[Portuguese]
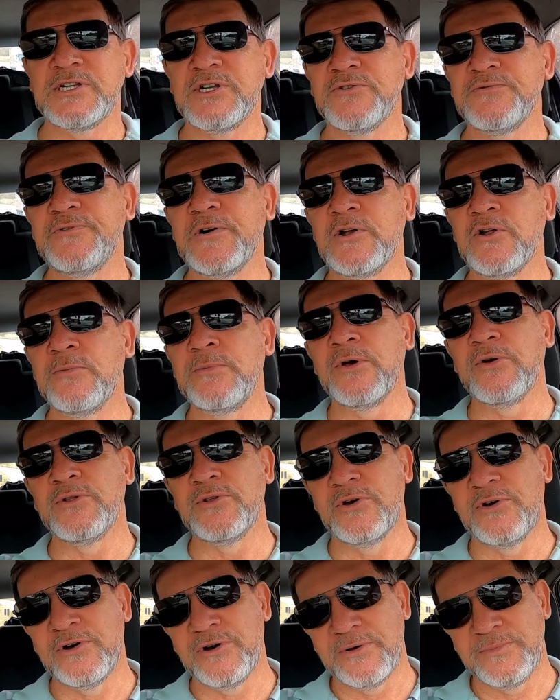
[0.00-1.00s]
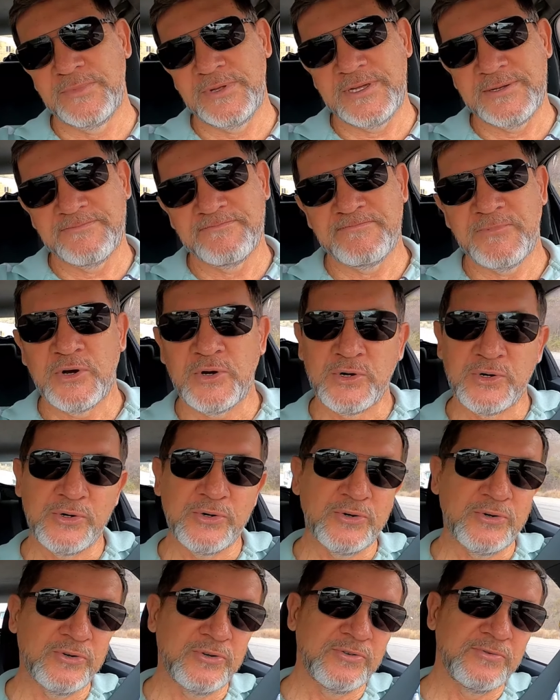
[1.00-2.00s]
você não falou meu nome.
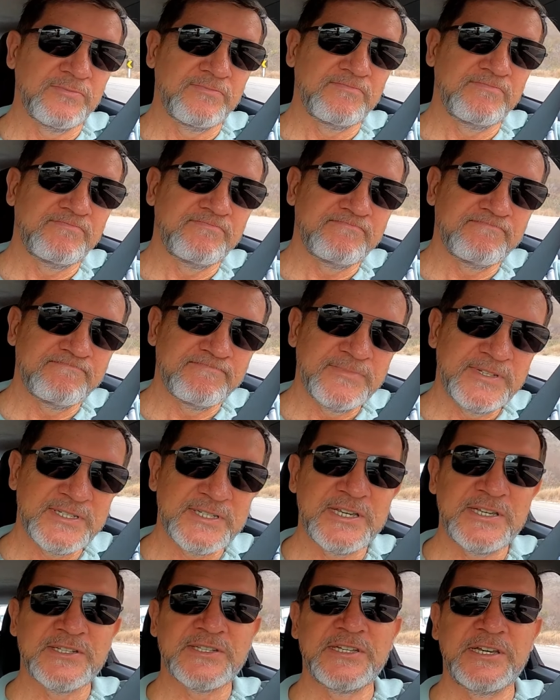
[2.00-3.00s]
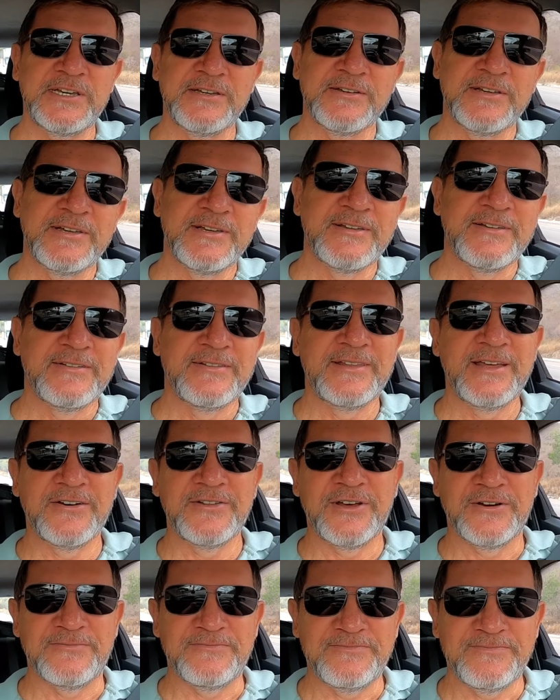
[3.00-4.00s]
Ou esqueci?
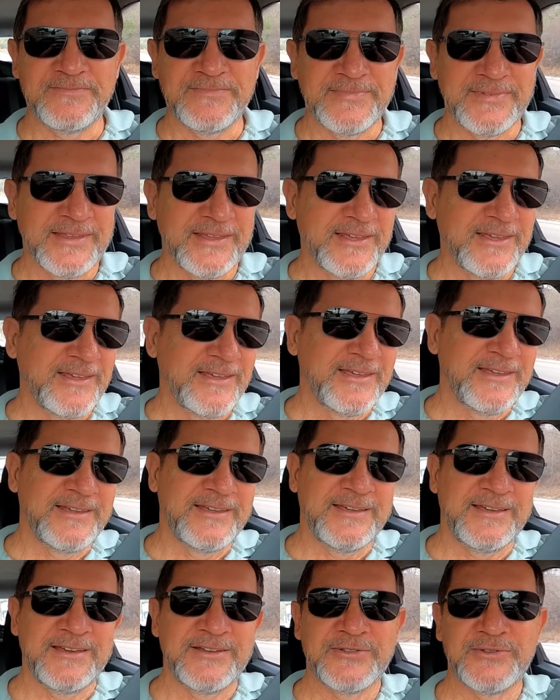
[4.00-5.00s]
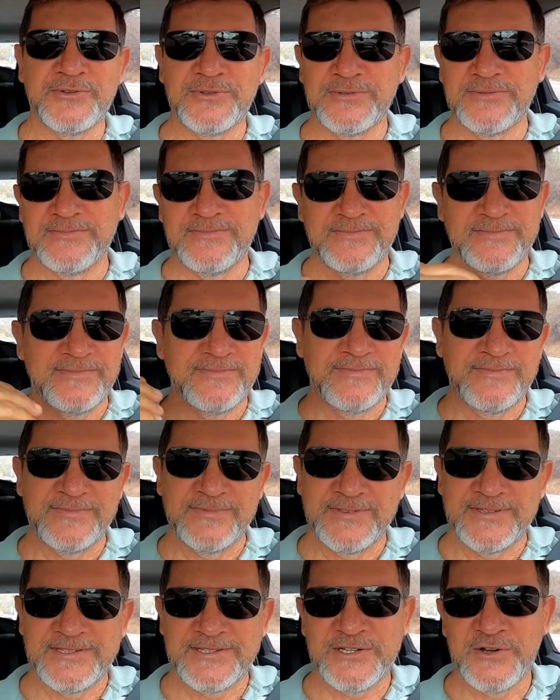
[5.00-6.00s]
Não, não.
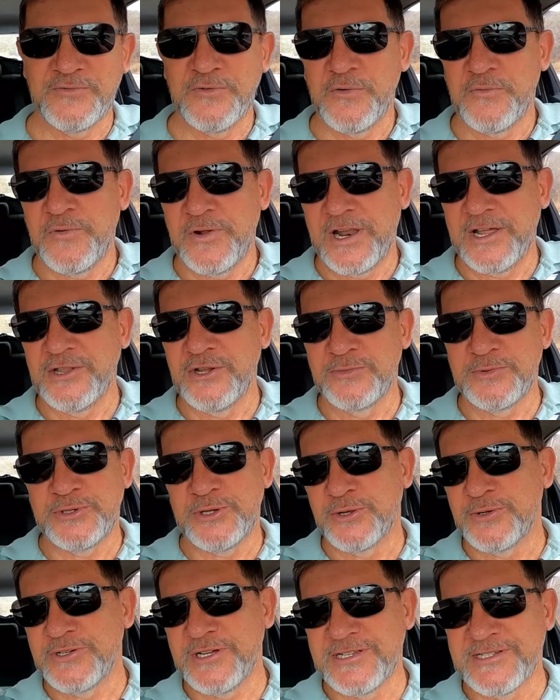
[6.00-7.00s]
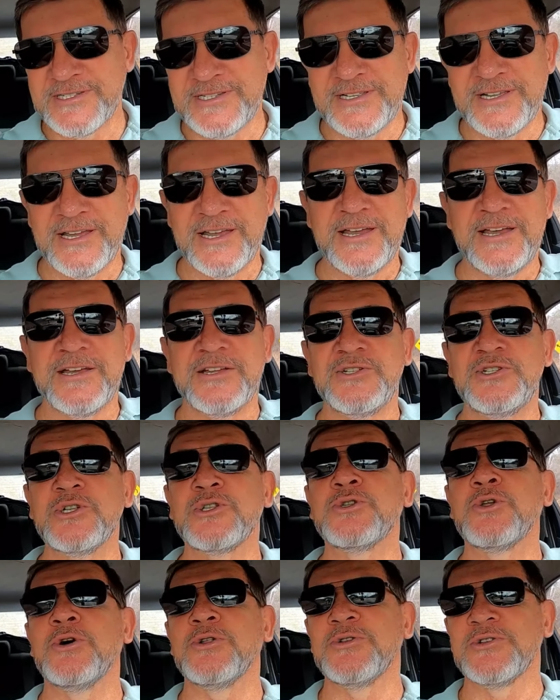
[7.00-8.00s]
É, se eu for falar o nome de todos eles,
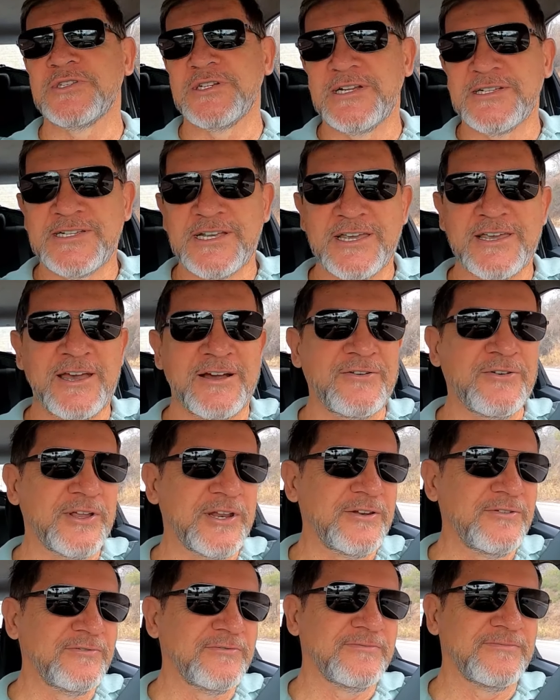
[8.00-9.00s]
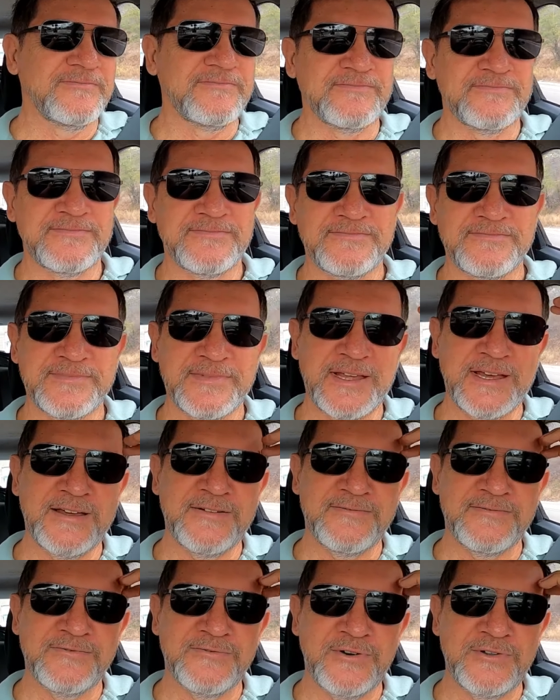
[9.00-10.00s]
de todos eles aqui agora não,
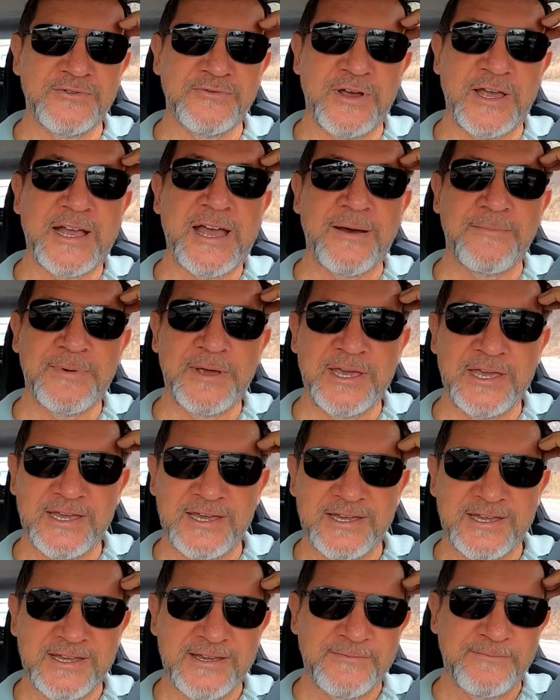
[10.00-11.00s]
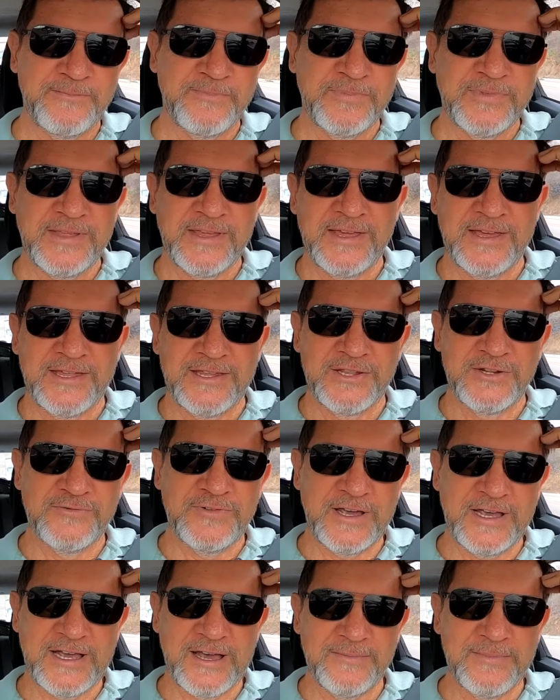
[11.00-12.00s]
né, não vai caber
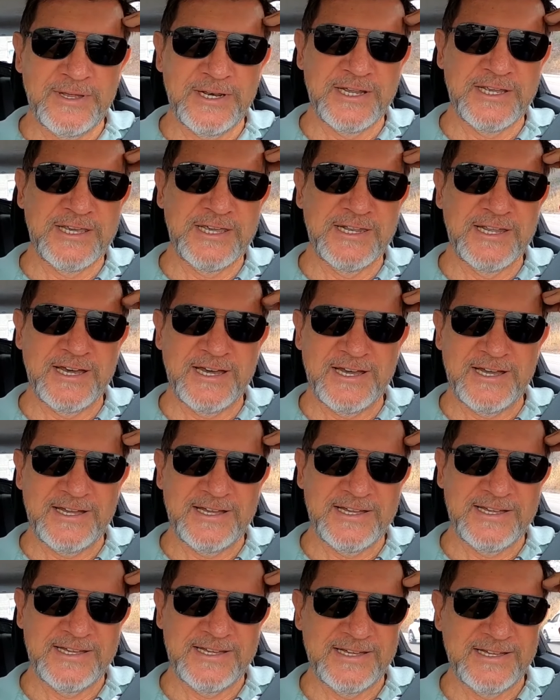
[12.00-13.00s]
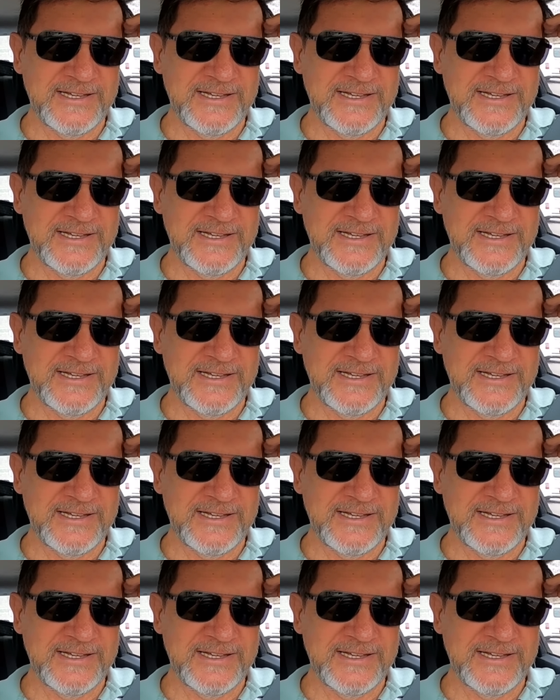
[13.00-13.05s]
não vai caber aqui na